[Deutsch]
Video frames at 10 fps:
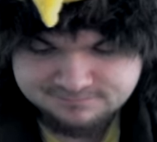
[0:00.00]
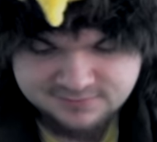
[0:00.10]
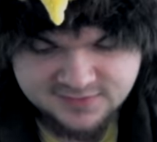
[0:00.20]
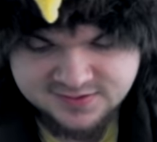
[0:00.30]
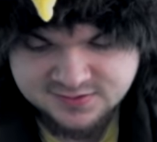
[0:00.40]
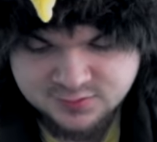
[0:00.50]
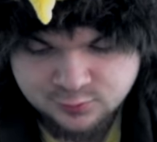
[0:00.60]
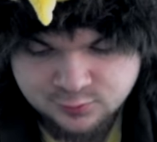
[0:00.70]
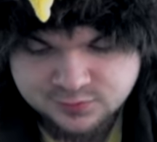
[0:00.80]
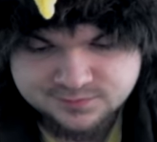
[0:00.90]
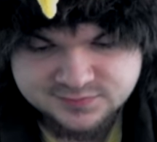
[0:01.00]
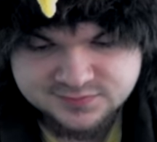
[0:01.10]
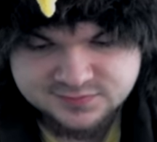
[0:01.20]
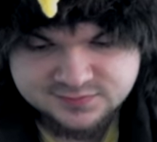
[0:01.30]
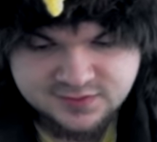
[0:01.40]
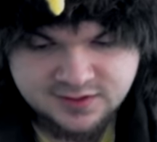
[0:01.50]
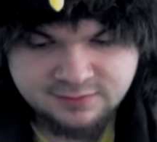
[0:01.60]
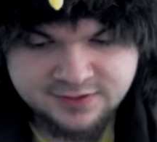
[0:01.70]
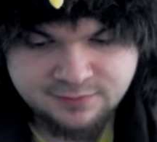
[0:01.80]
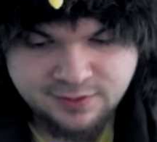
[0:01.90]
Ist nicht so gut. Aber
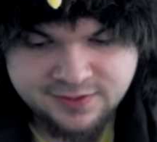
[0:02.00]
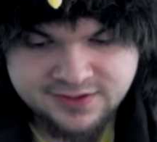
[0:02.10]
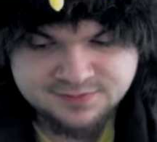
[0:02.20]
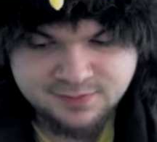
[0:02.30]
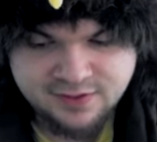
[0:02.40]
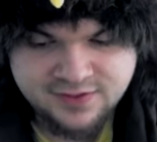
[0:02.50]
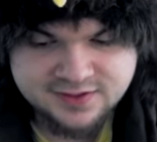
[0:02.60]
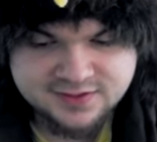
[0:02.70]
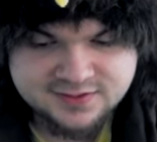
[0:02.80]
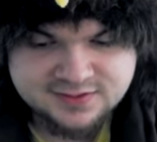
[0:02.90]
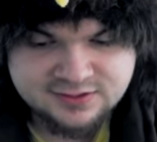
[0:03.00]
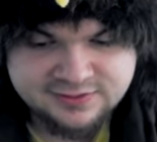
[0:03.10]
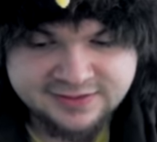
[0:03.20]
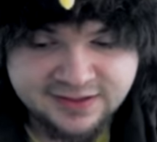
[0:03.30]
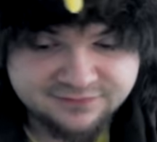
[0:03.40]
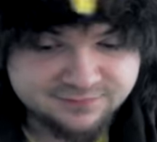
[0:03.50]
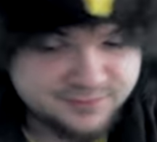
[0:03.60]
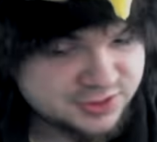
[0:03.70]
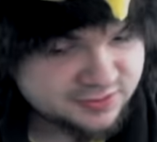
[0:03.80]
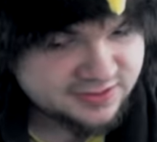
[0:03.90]
den machen wir jetzt weg. Nervt mich
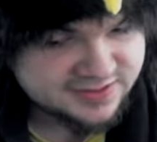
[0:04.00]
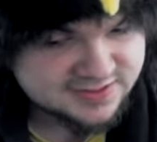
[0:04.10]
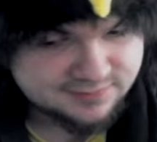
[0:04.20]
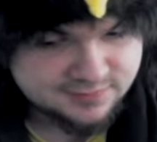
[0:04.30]
schon langsam.